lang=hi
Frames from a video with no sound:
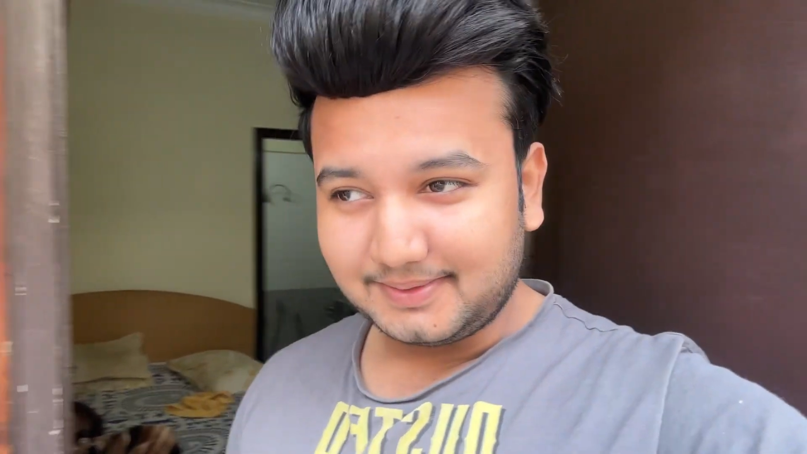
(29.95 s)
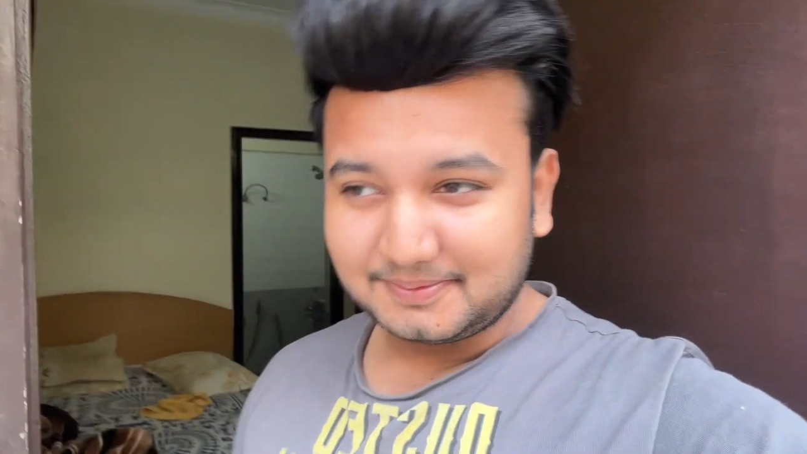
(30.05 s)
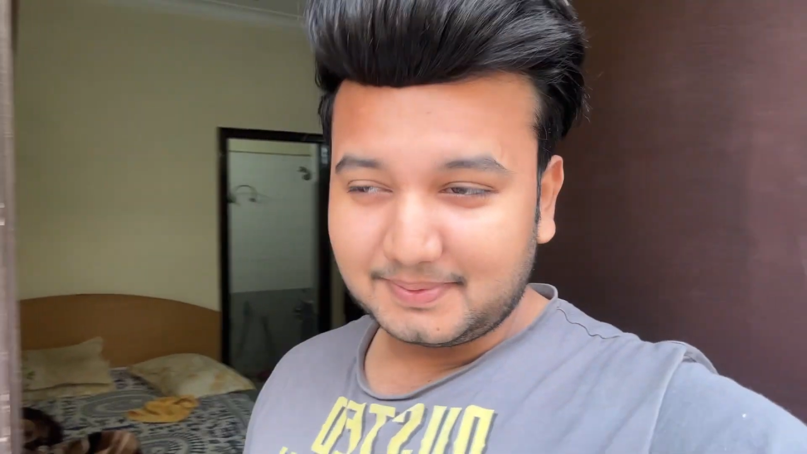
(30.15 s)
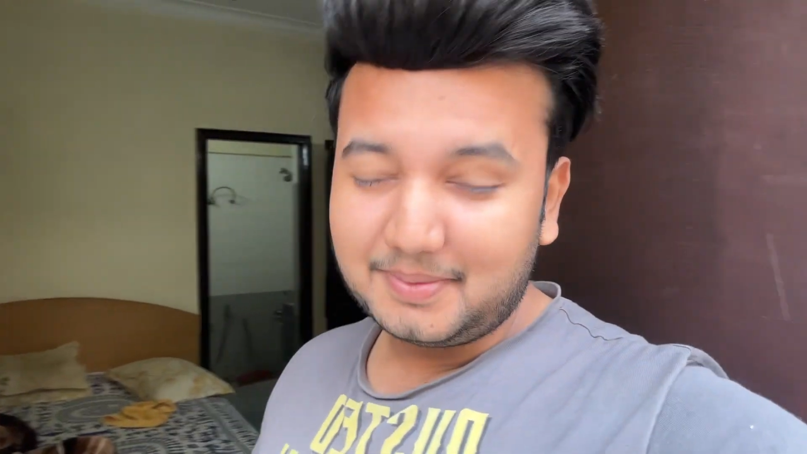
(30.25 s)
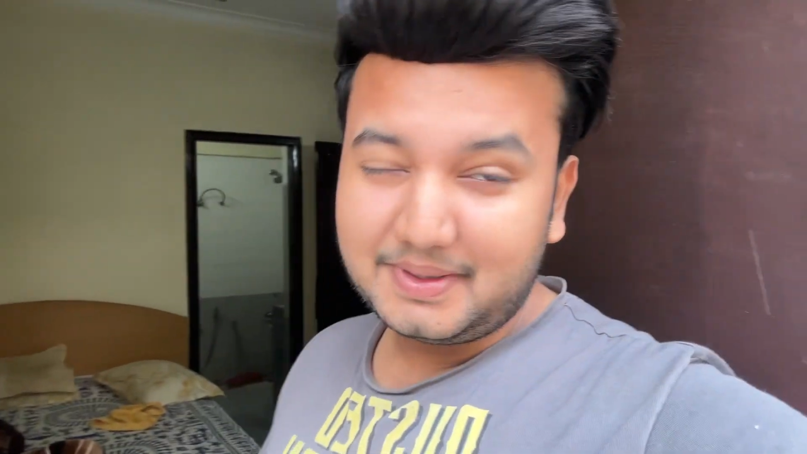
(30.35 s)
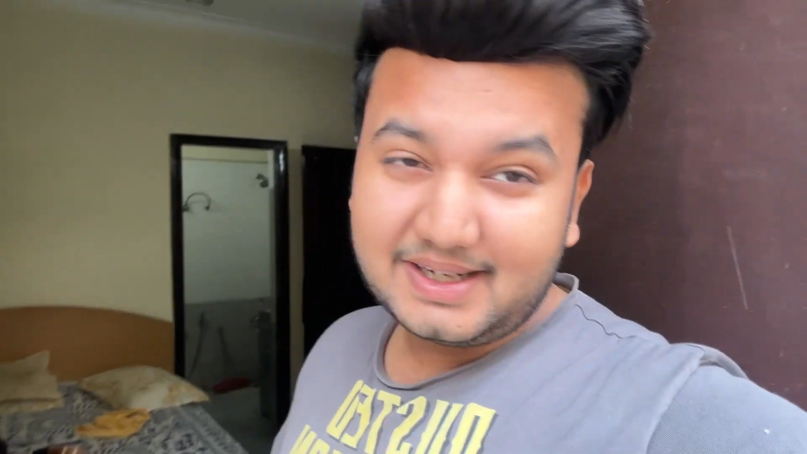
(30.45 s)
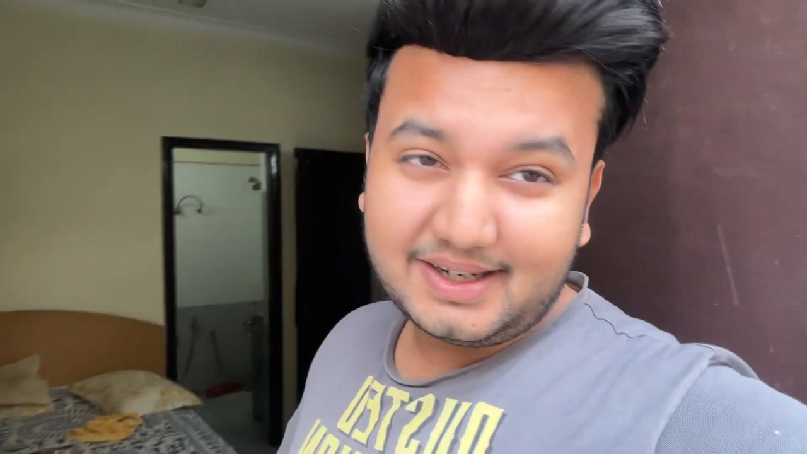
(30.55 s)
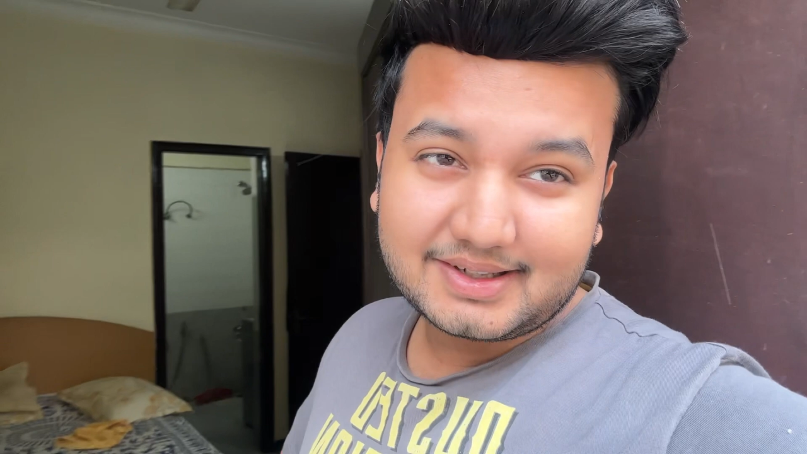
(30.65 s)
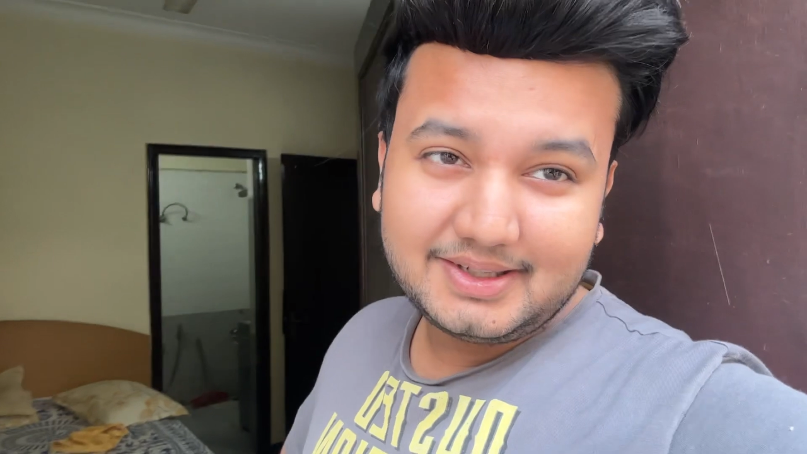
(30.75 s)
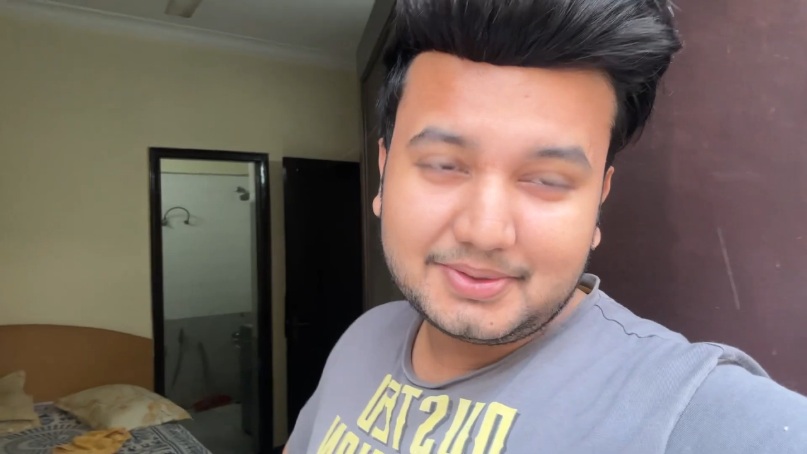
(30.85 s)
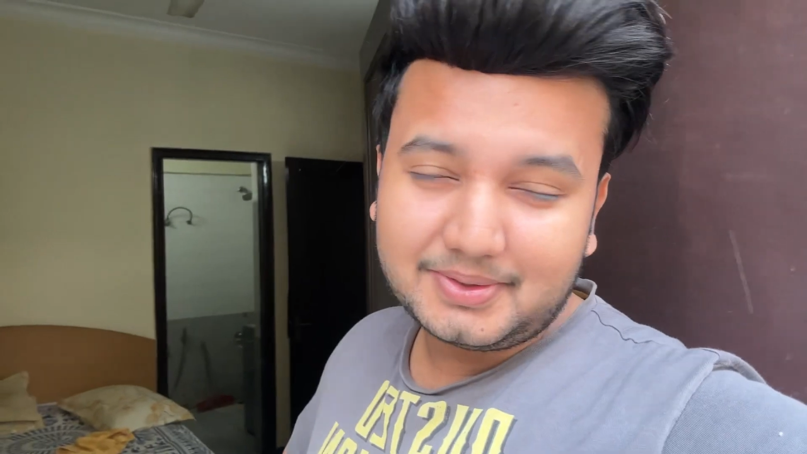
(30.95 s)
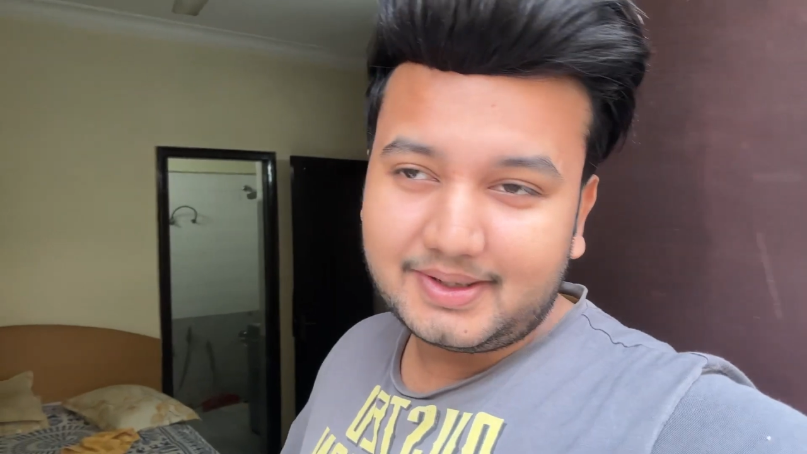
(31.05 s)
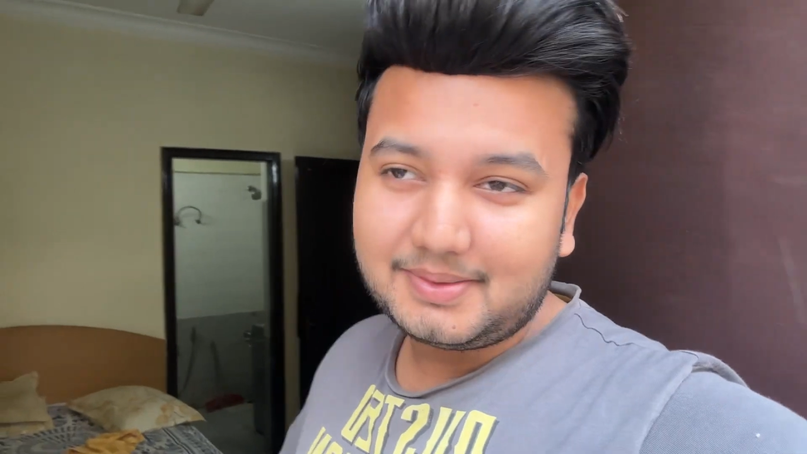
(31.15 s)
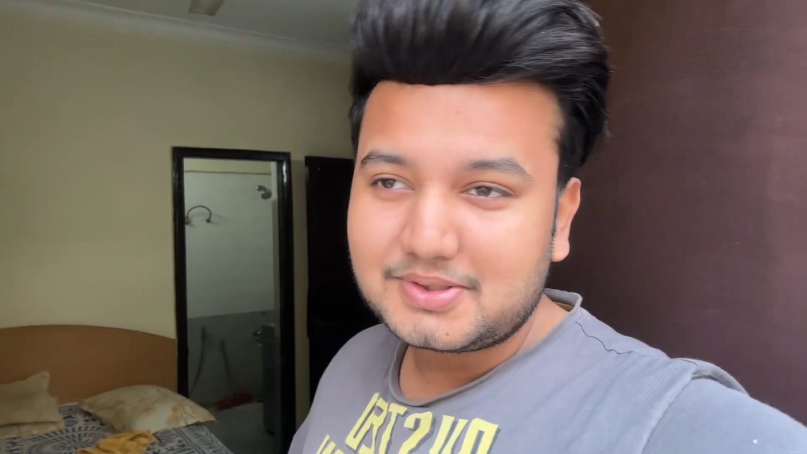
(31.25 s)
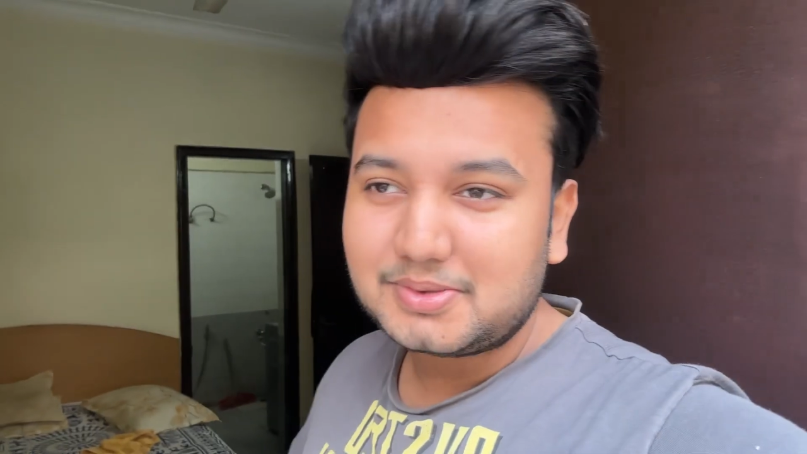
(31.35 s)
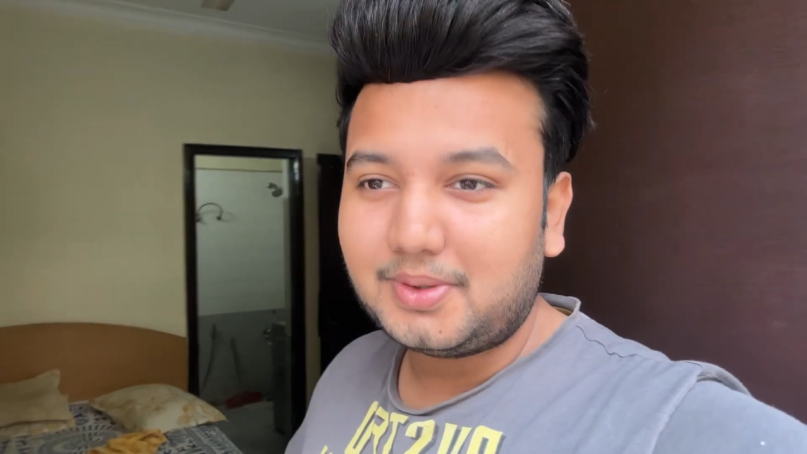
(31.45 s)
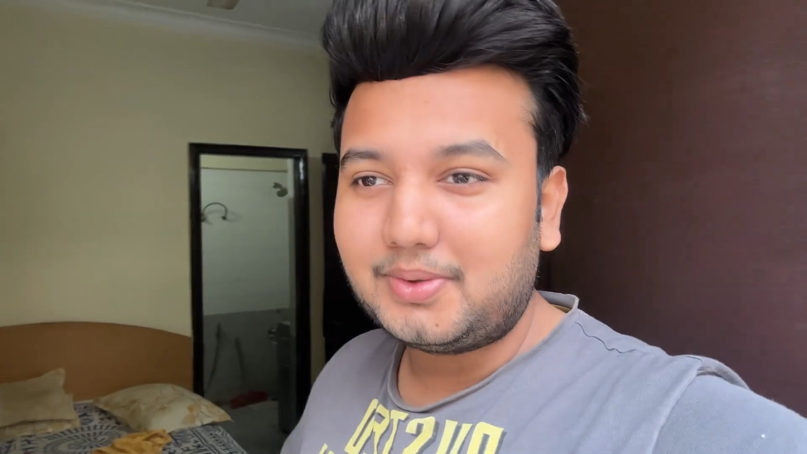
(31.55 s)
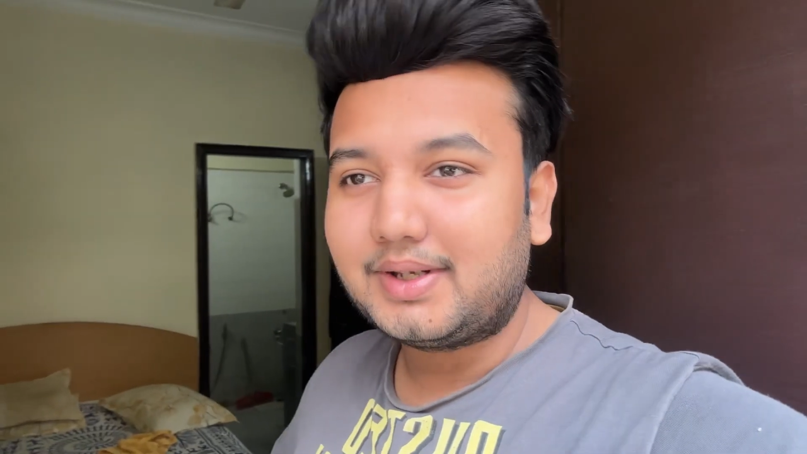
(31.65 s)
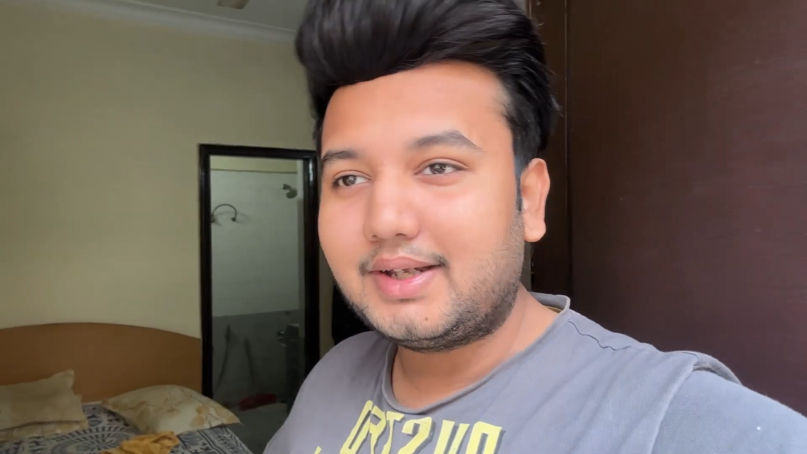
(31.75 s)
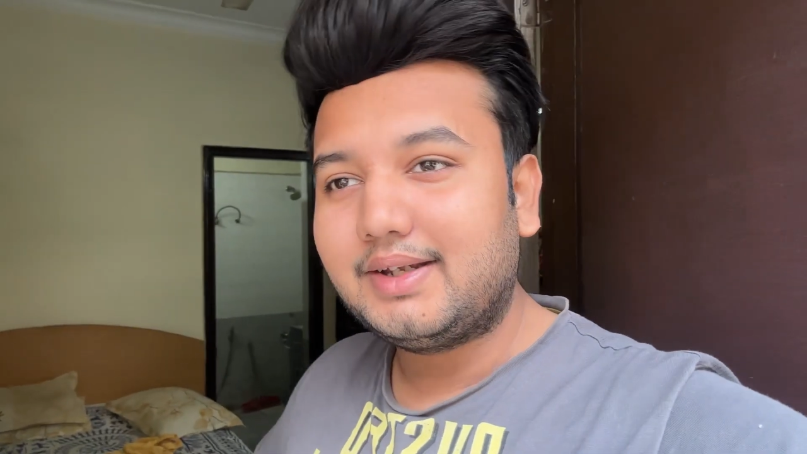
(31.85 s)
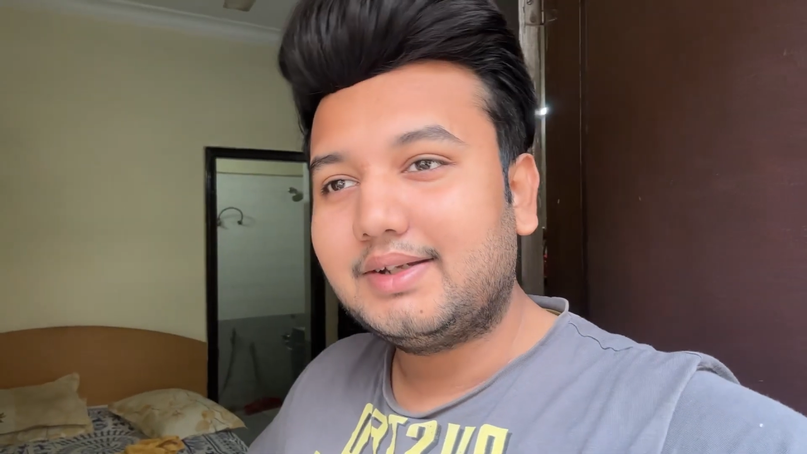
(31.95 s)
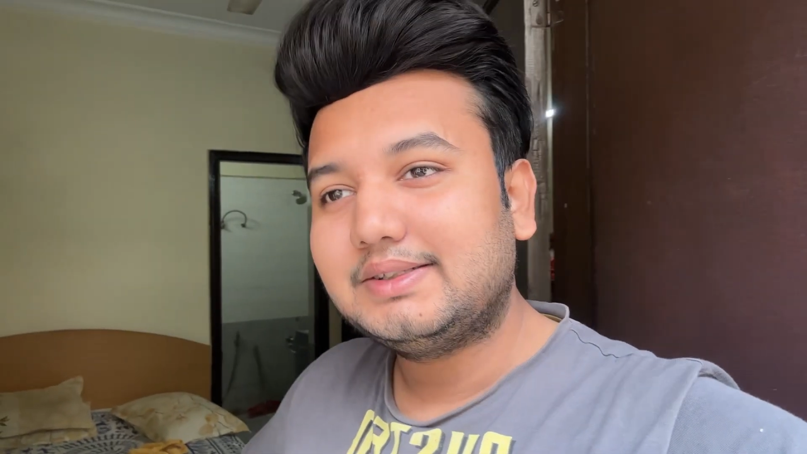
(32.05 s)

मतलब मेरी आँख नहीं खुल रही थी मैं सुबह उठ के